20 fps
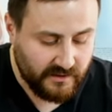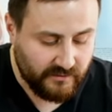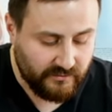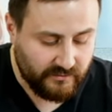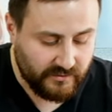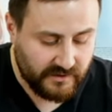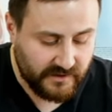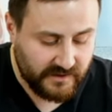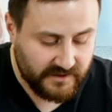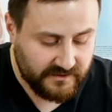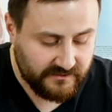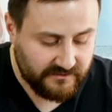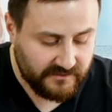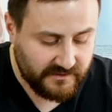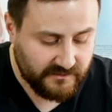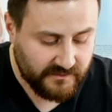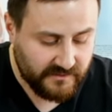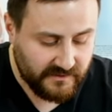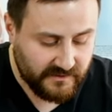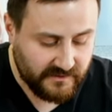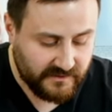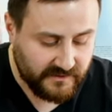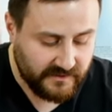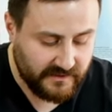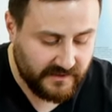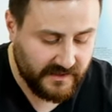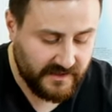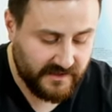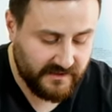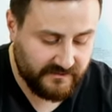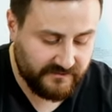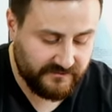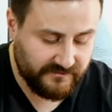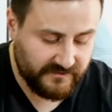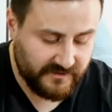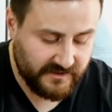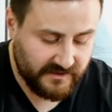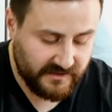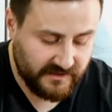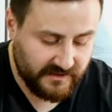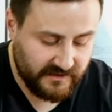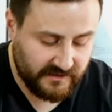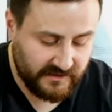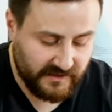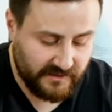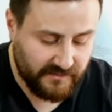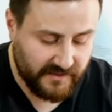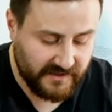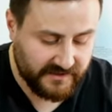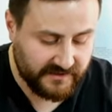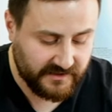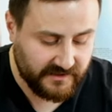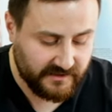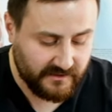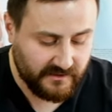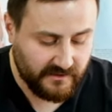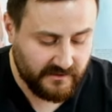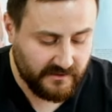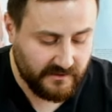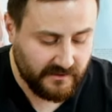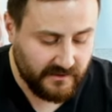укладываем на верх лопатки,